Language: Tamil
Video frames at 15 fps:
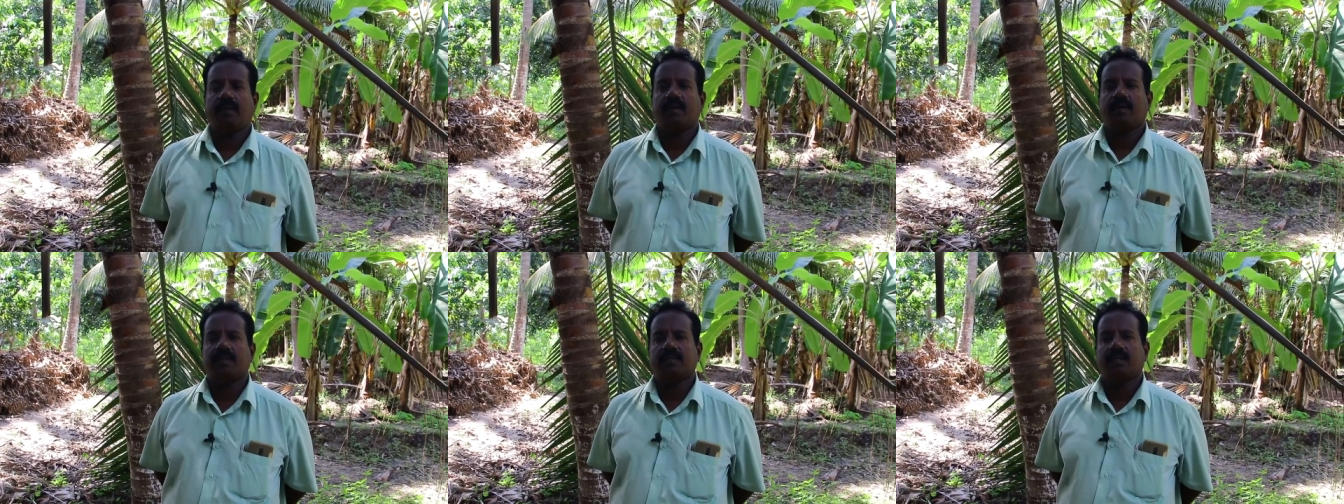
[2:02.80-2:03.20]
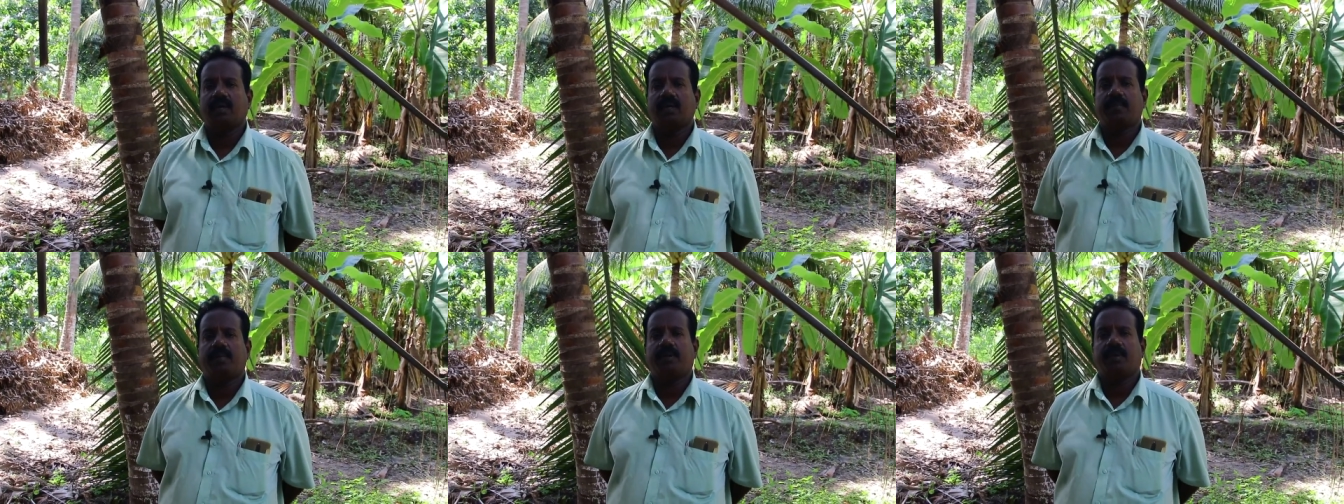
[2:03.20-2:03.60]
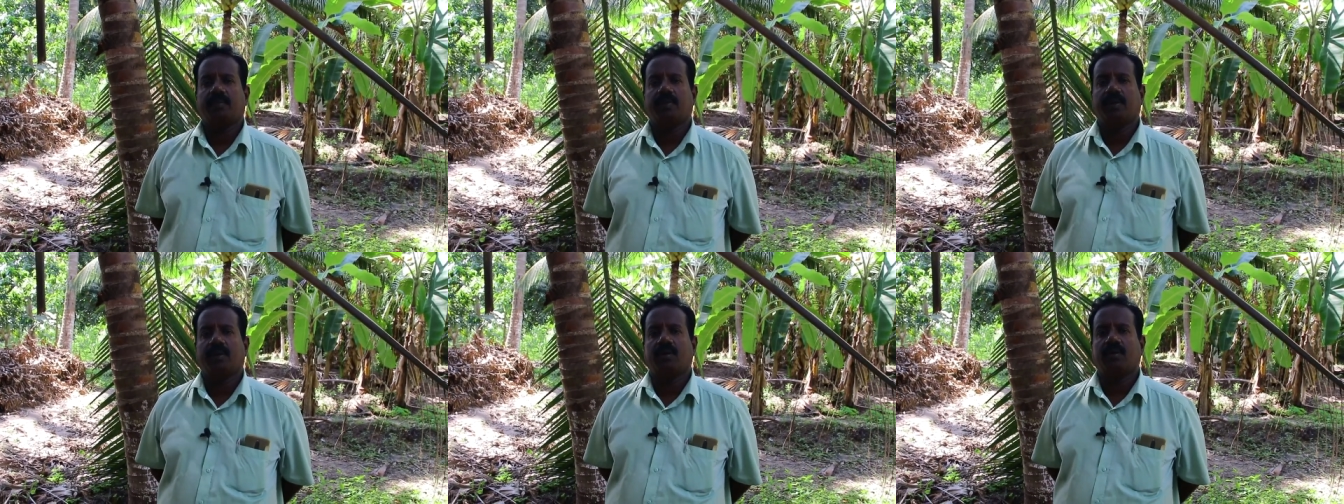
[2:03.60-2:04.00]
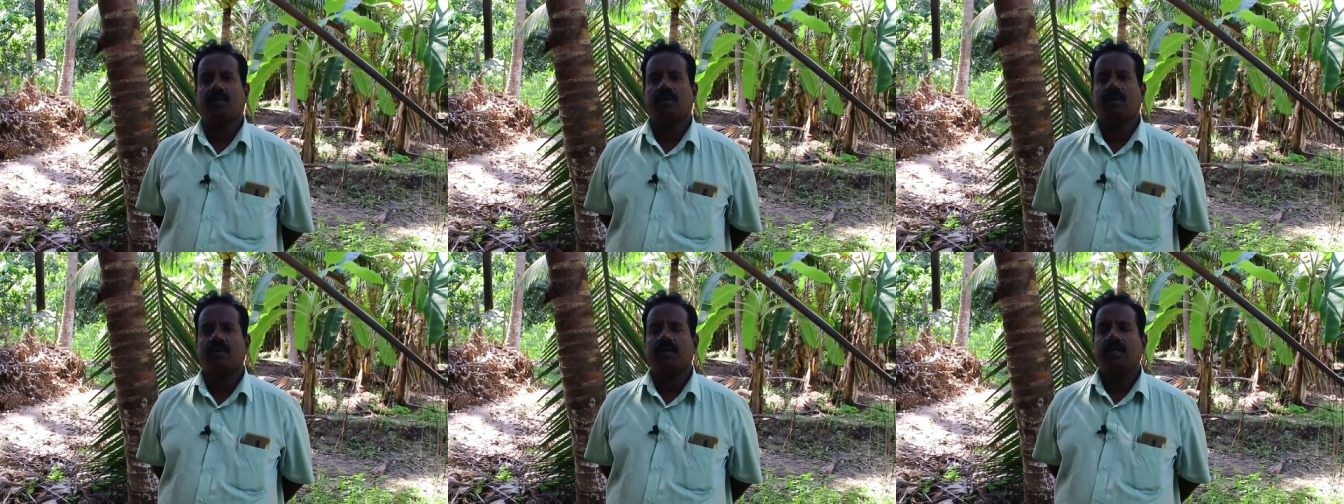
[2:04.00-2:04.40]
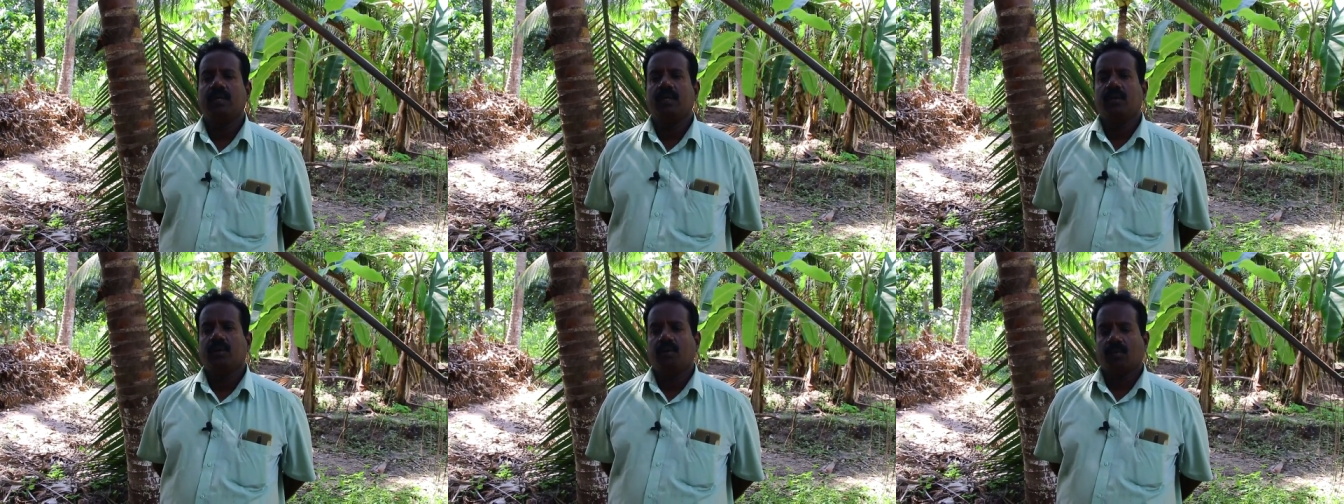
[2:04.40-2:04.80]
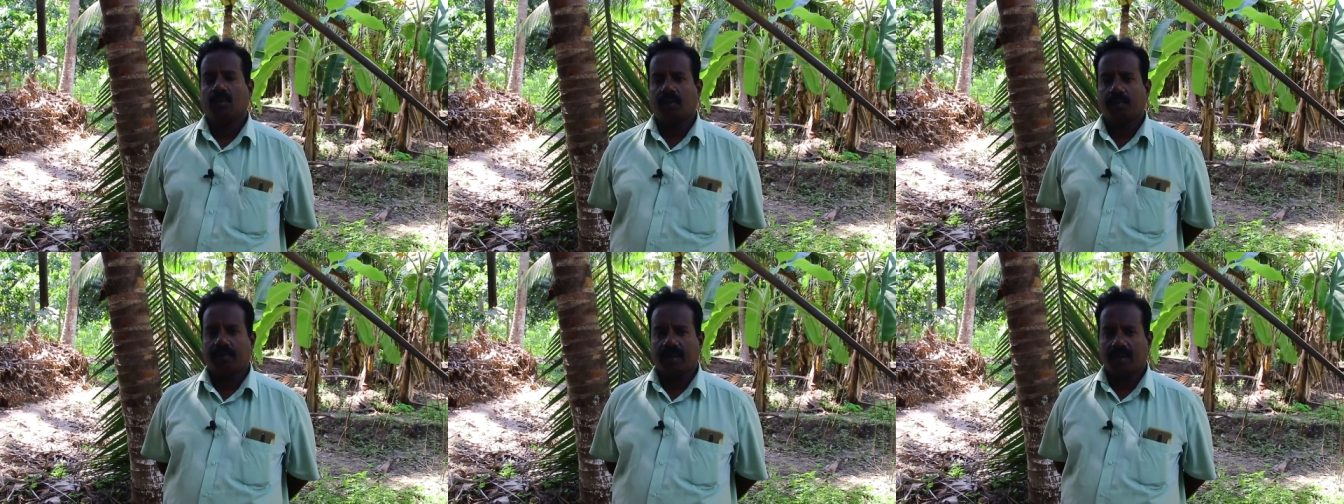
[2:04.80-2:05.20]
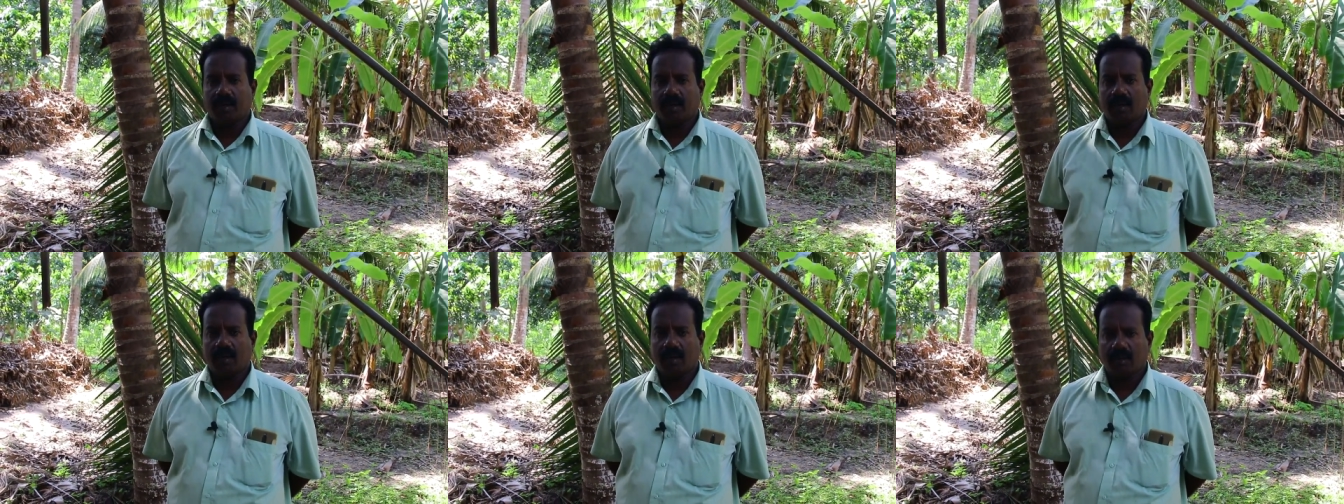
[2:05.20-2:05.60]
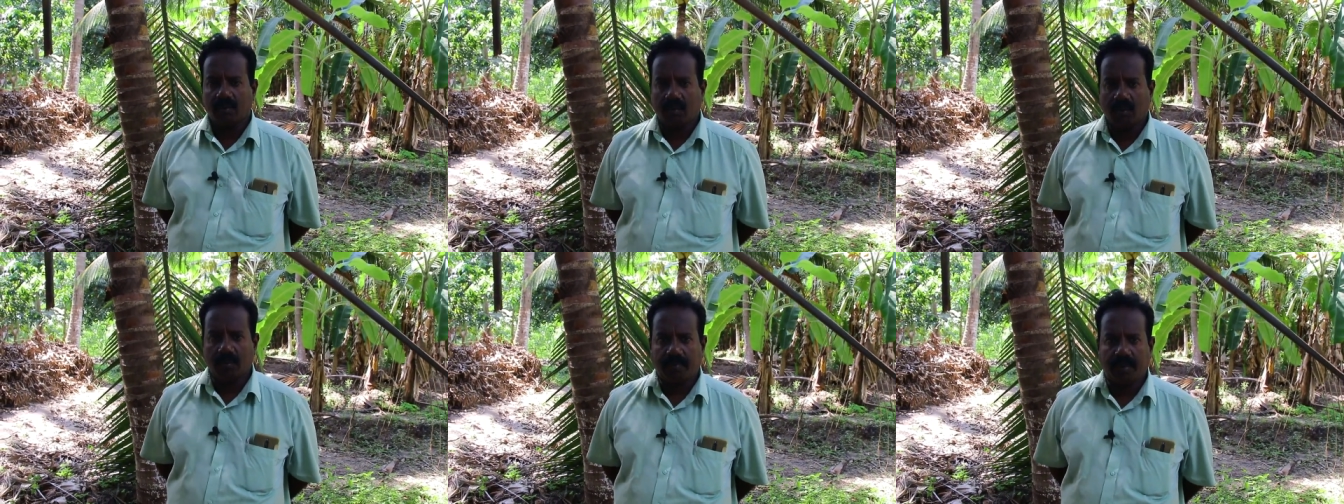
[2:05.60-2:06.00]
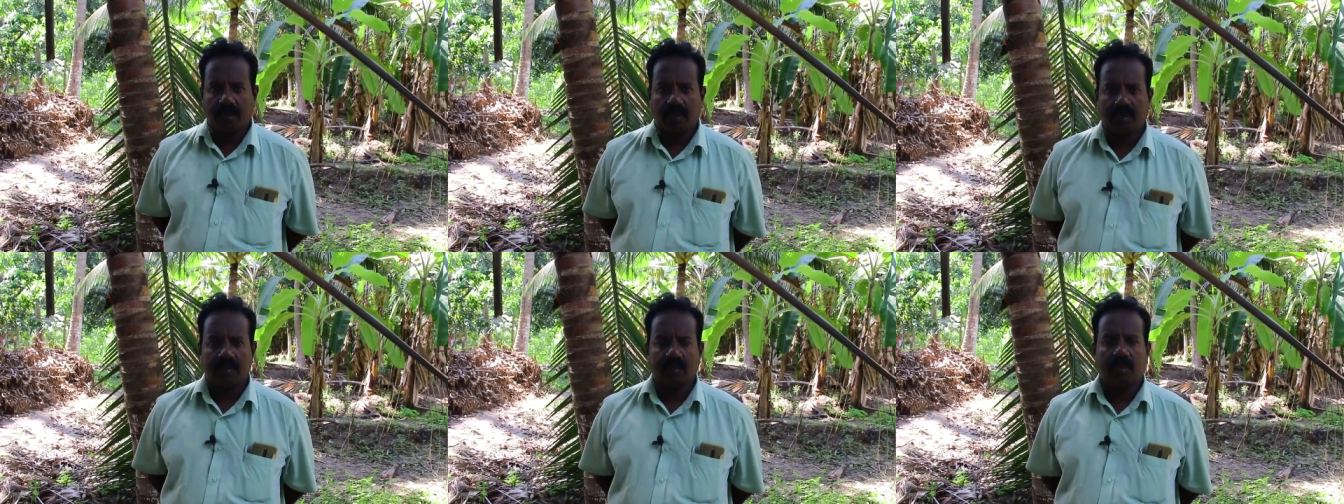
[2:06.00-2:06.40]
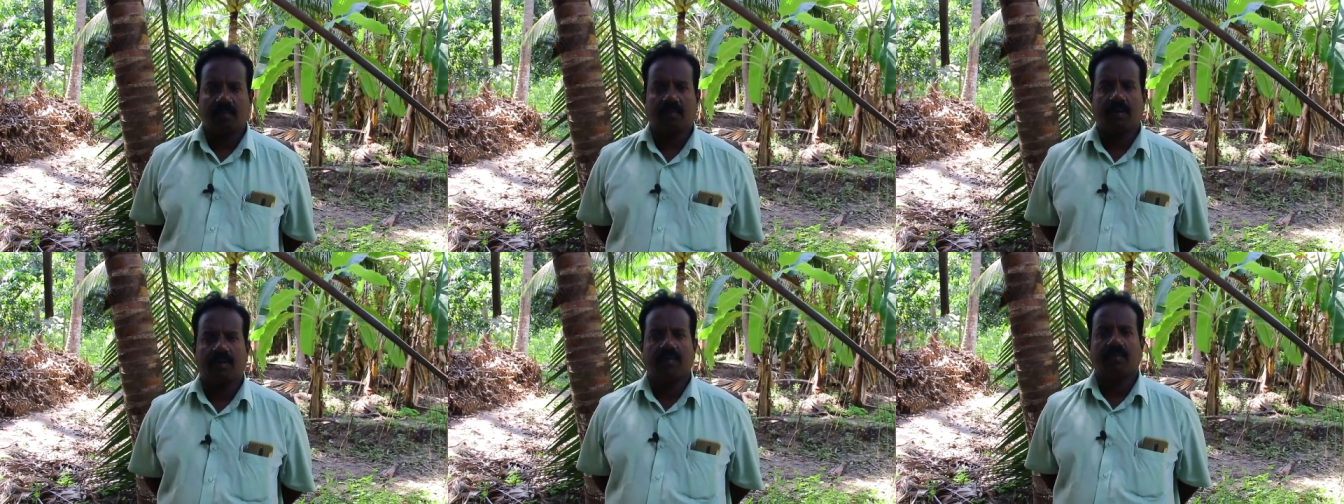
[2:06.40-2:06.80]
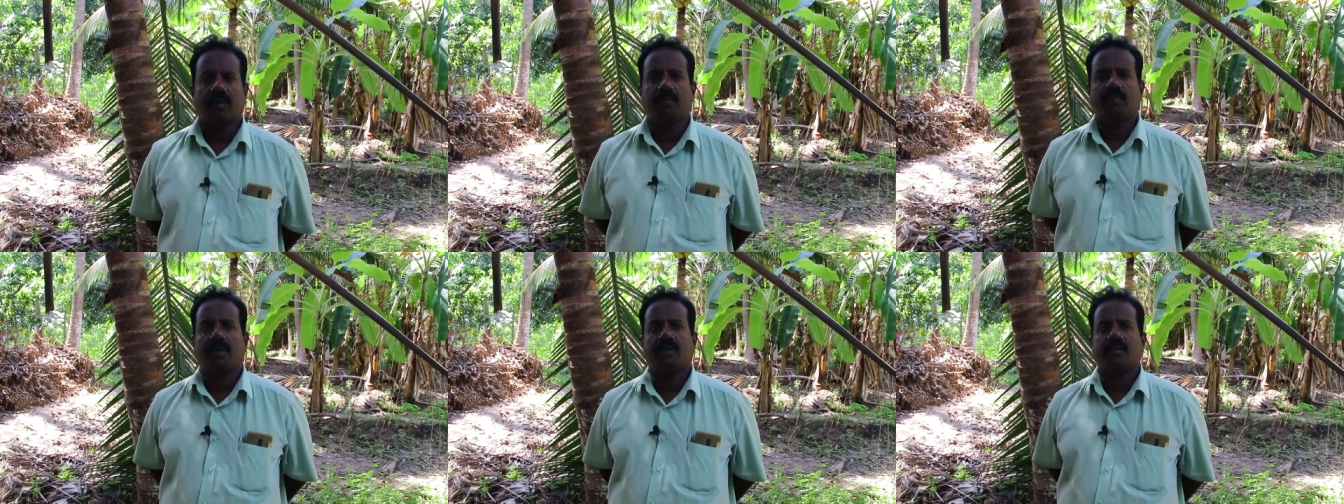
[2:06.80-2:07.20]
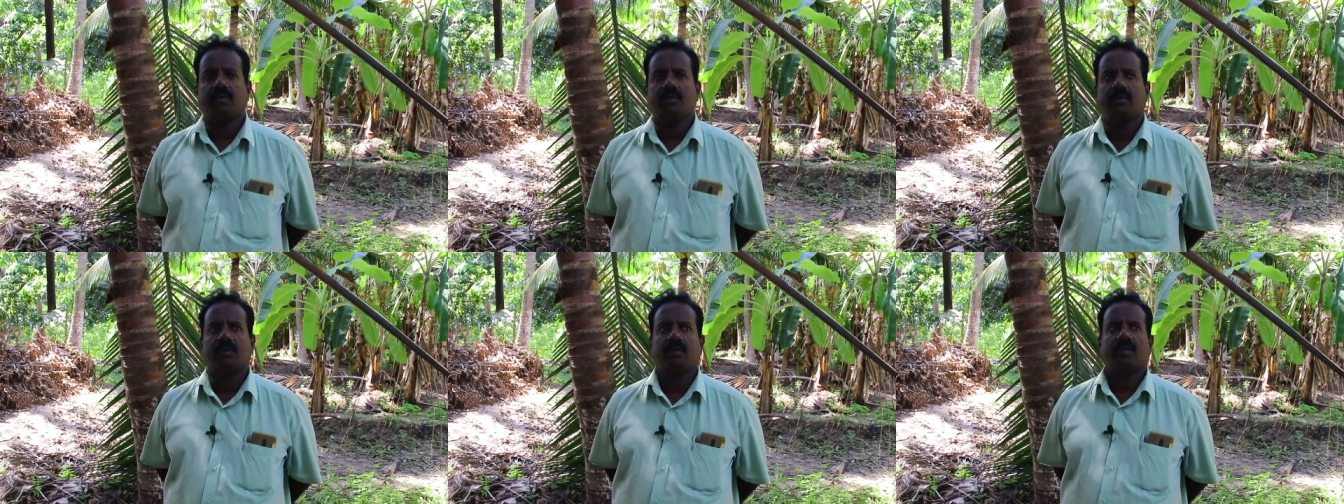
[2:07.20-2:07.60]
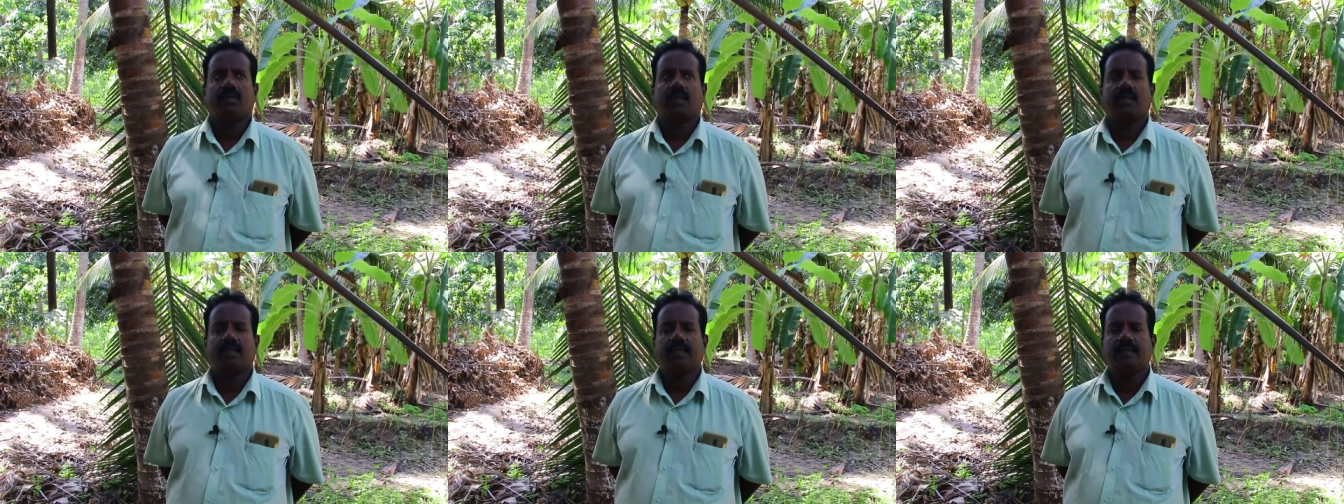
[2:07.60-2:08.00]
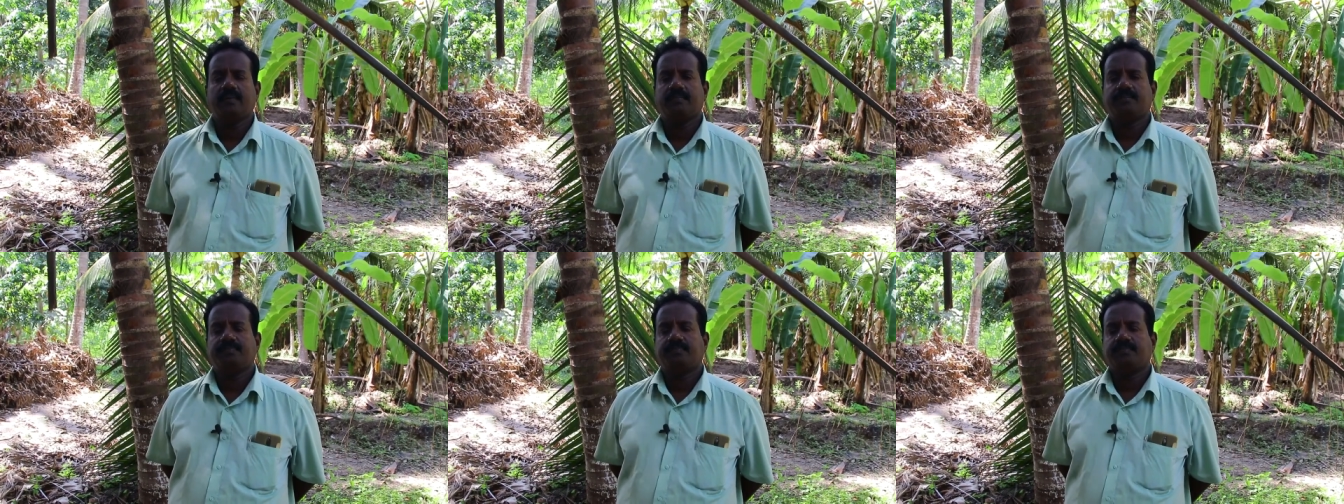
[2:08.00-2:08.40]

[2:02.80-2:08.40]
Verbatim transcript: பயிர்களை சாகுபடி பண்ணணும் ஒரு பயிர்கள்னாலும் இன்னொரு பயிர்லேருந்து நமக்கு வருமானம் வந்துடணுன்றதுக்காக தான்